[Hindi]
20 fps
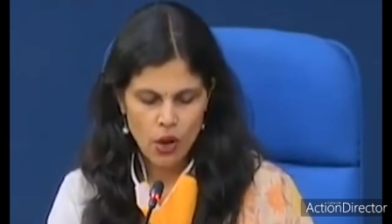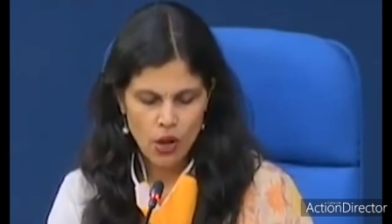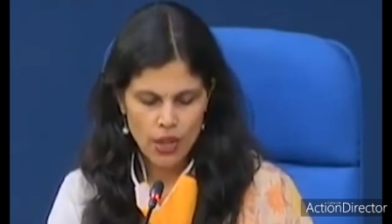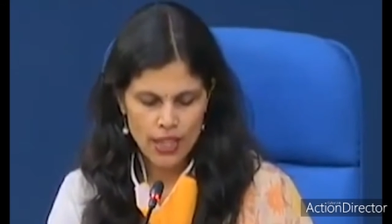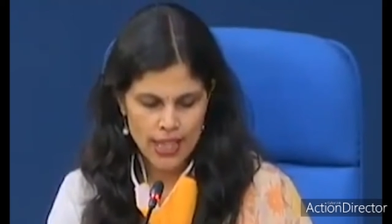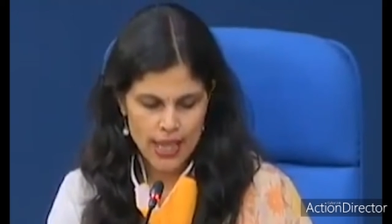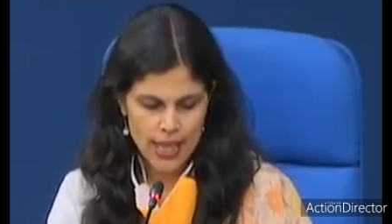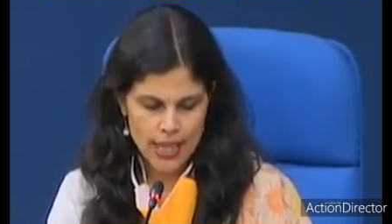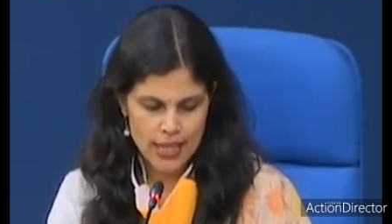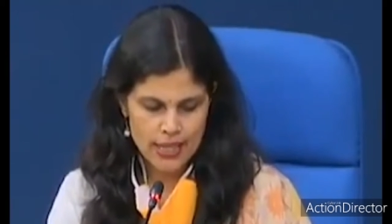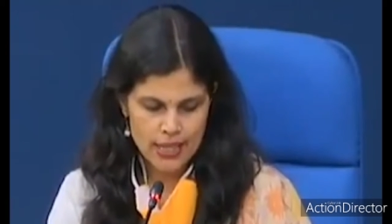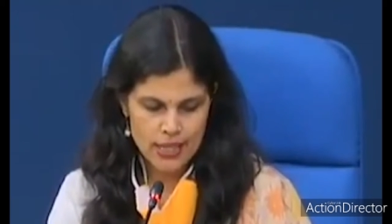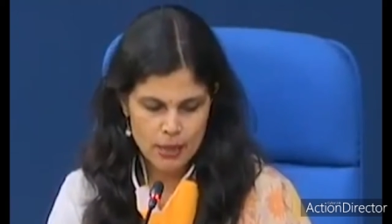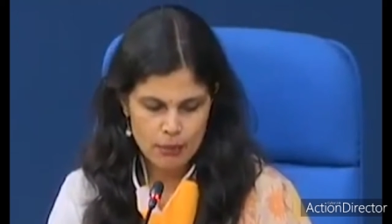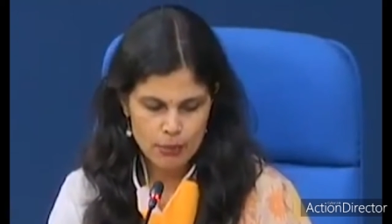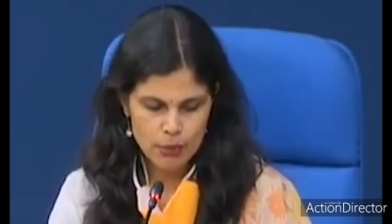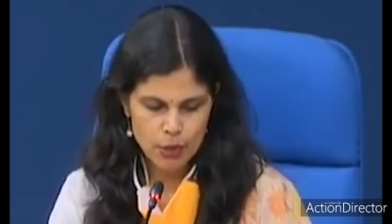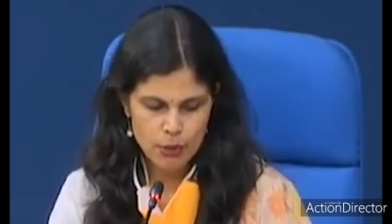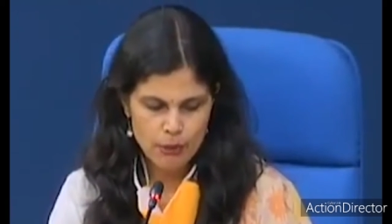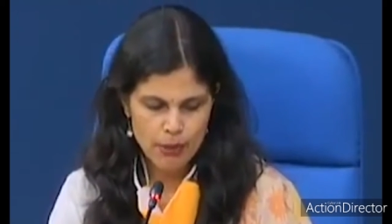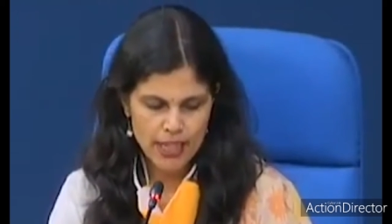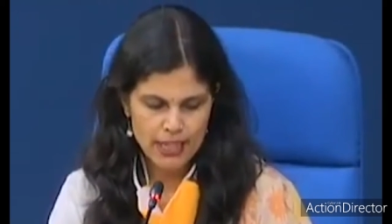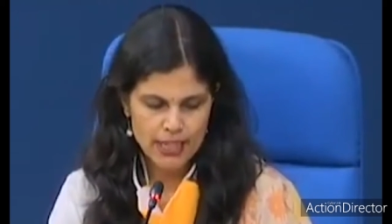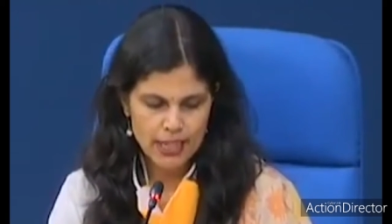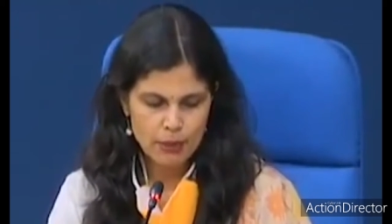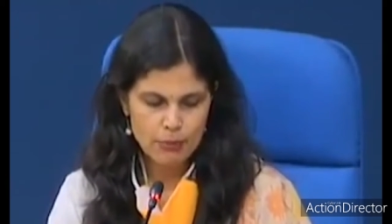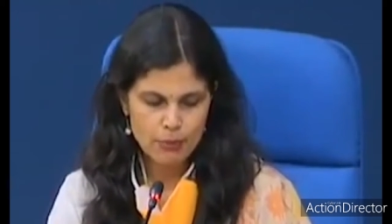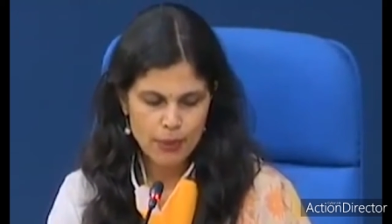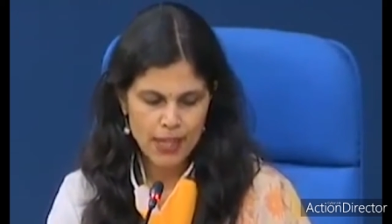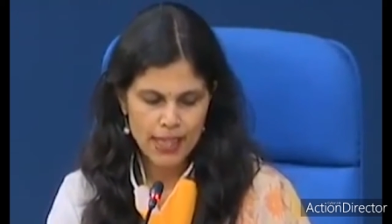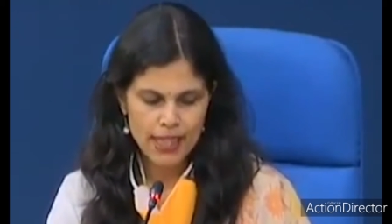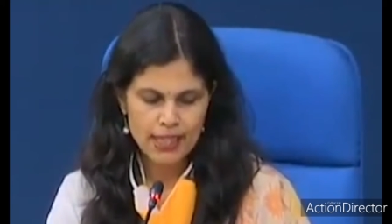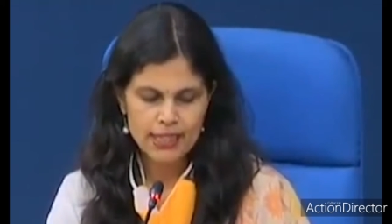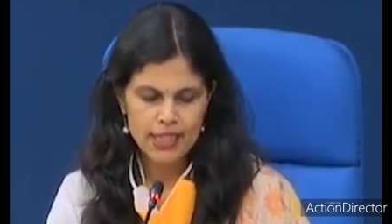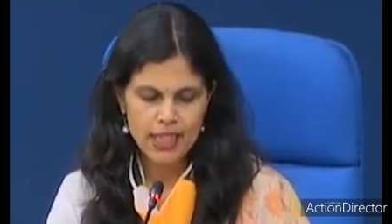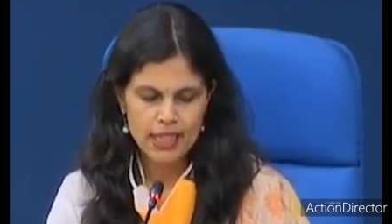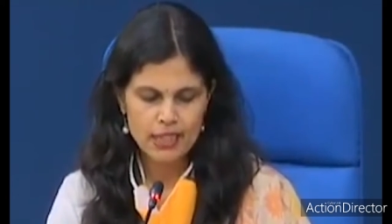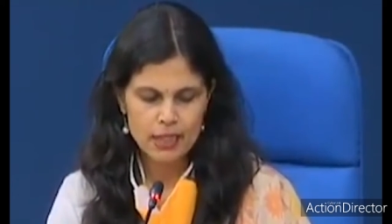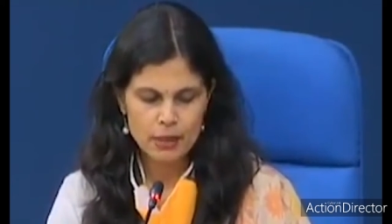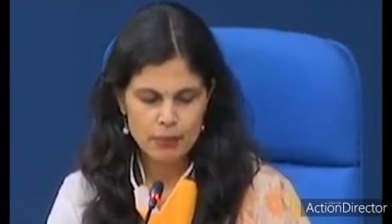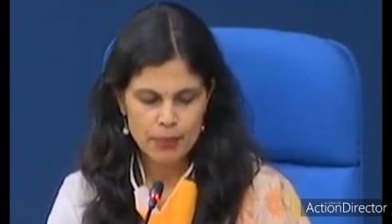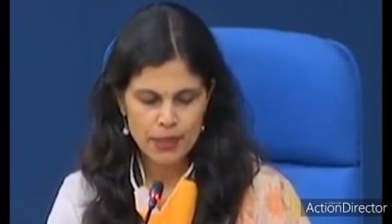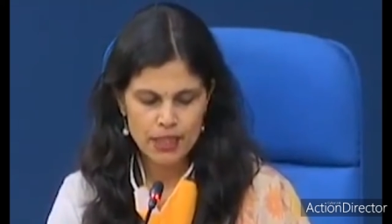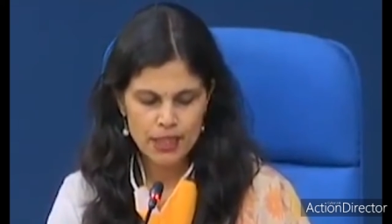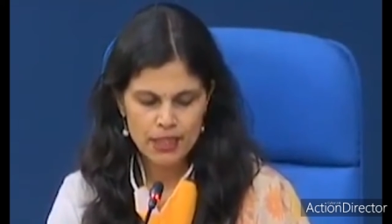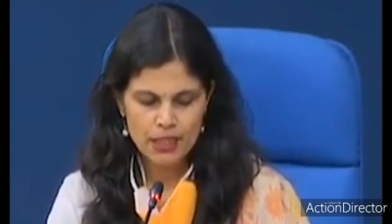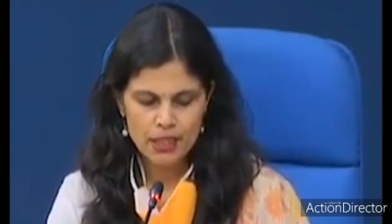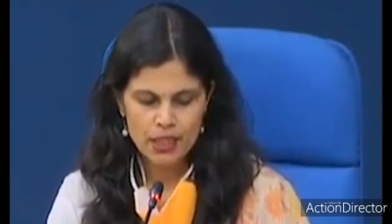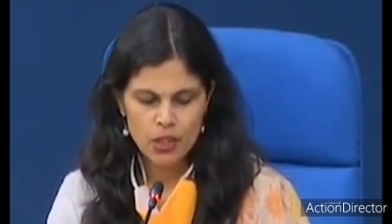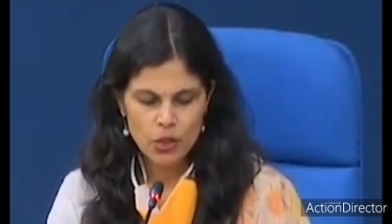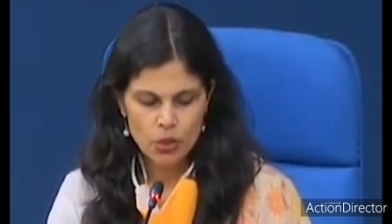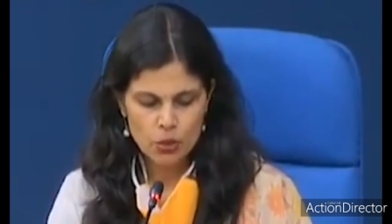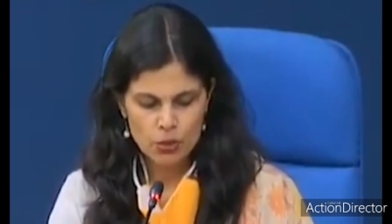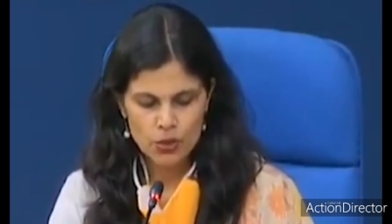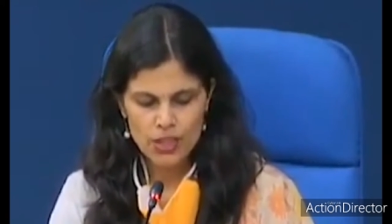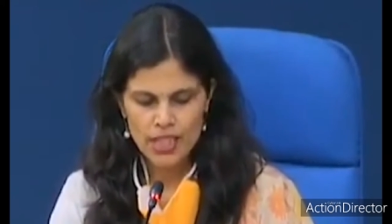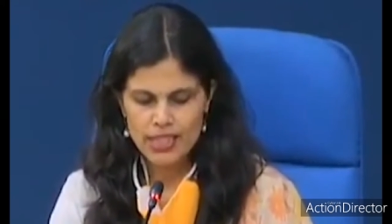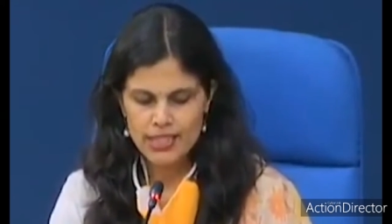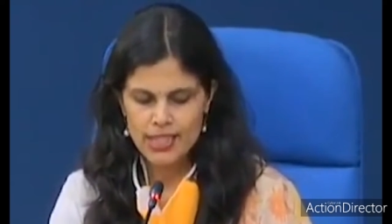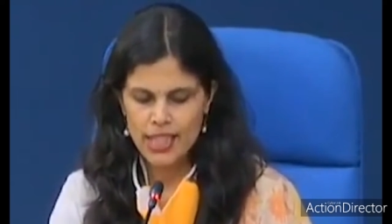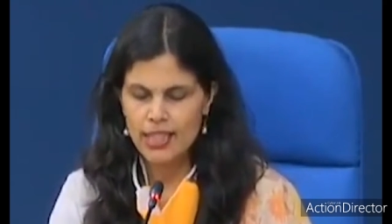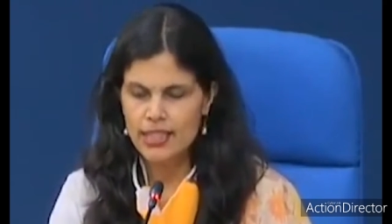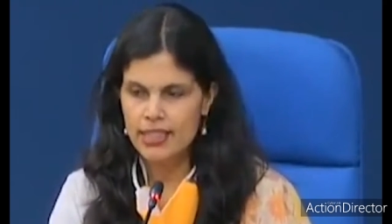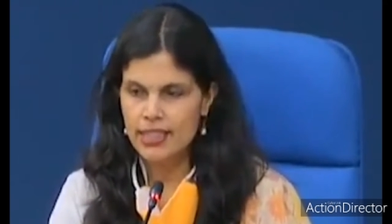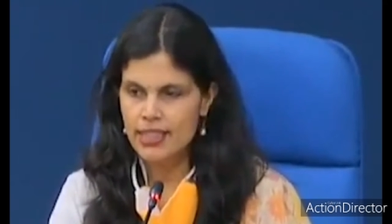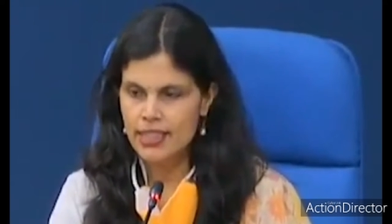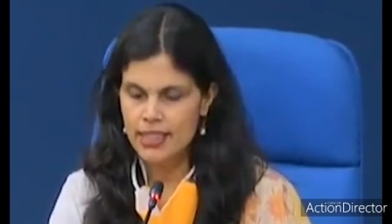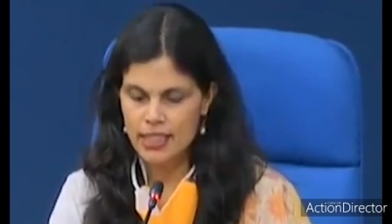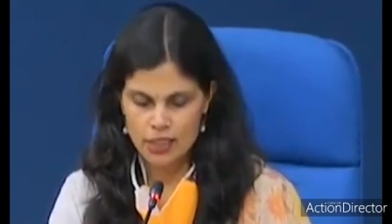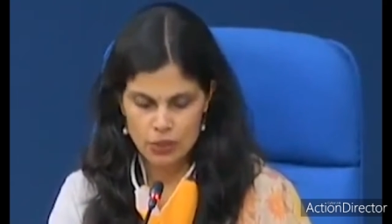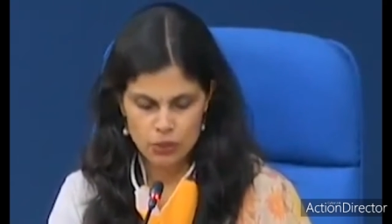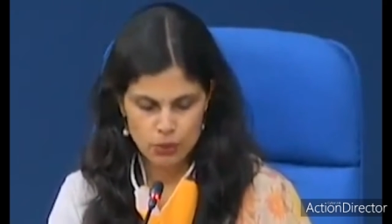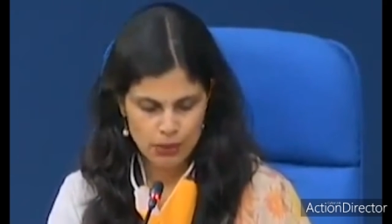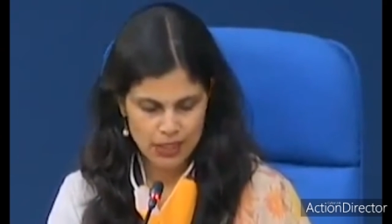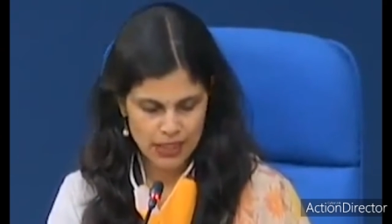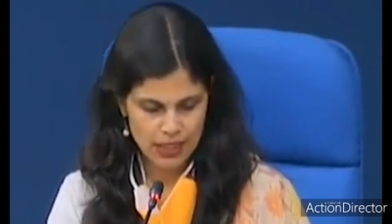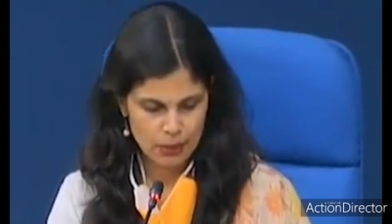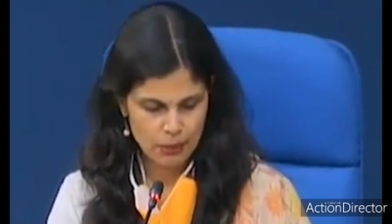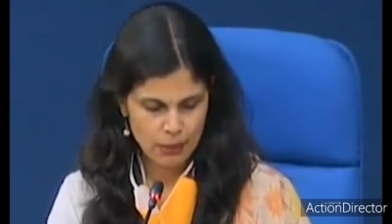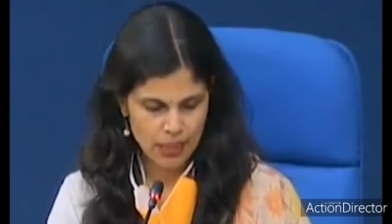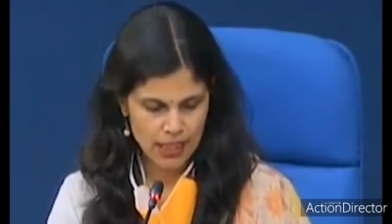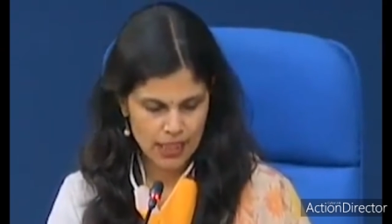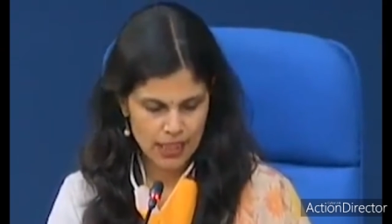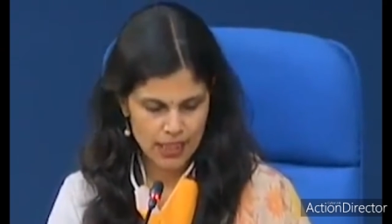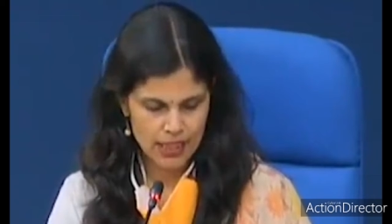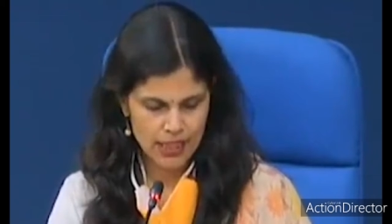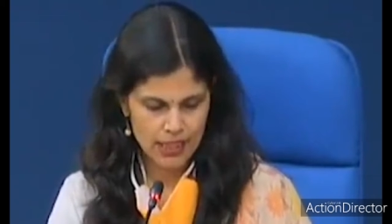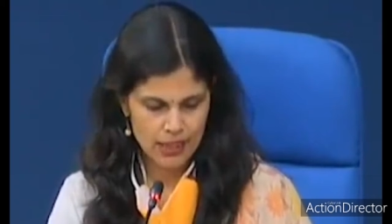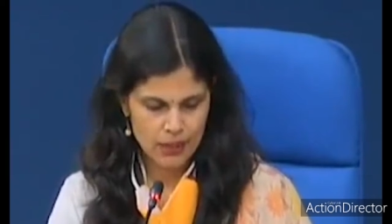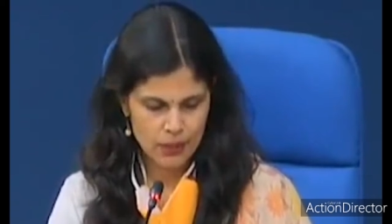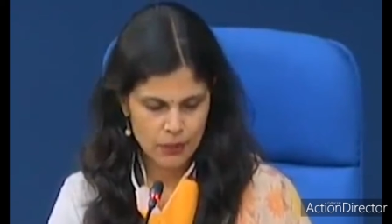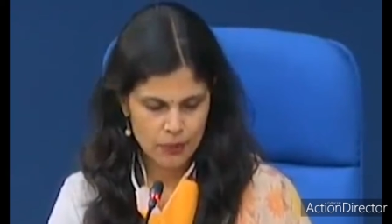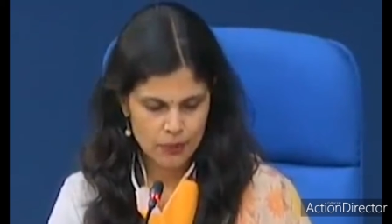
और ए सिम्टोमेटिक पाए जाने पर उन्हें जाने की अनुमति मिलेगी